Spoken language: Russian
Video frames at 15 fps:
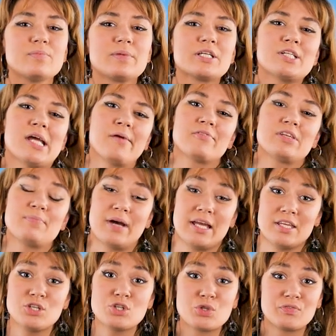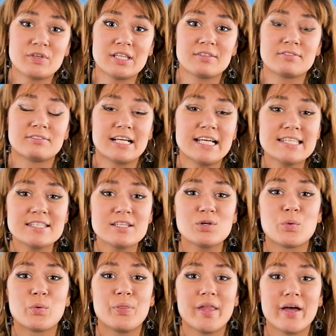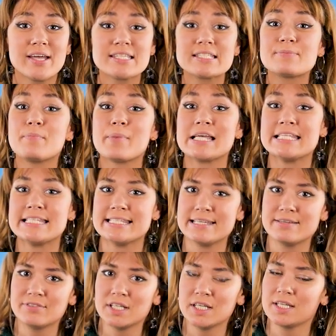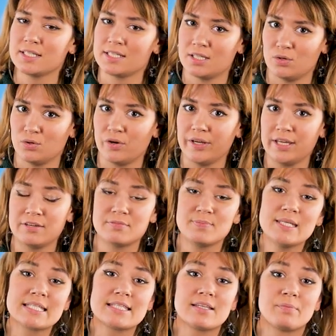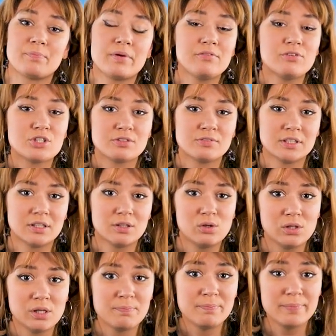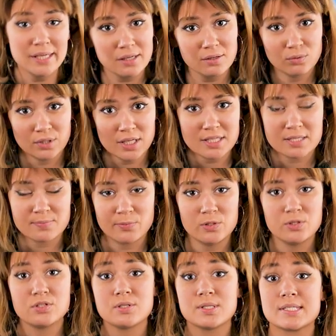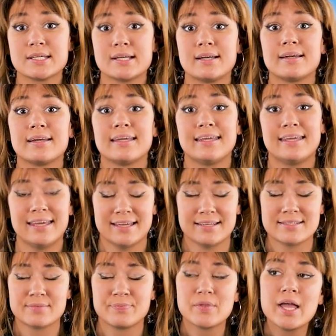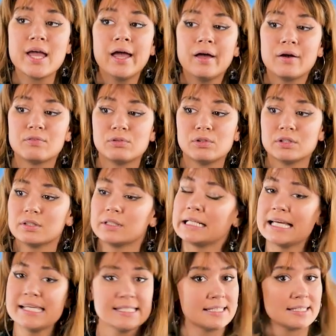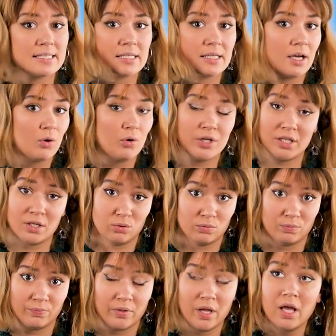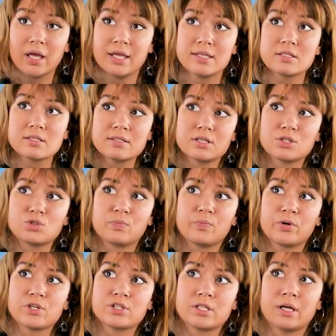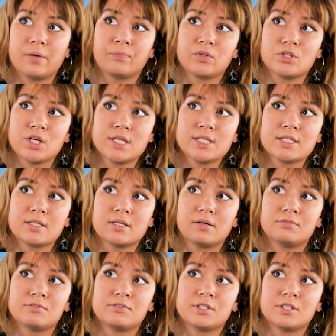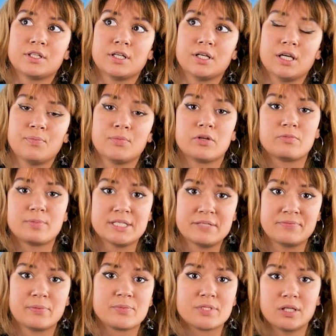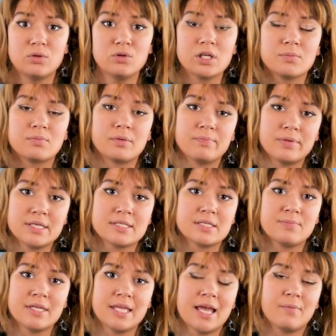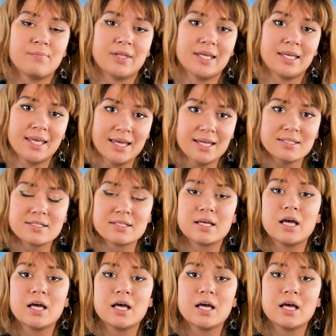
обращаем внимание, что в этой фразе у нас пассивный залог. И вместо привычного глагола be у нас используется get. Вот, разницы никакой нету. Единственное, что просто часто в, именно в пассивном залоге мы be заменяем на get,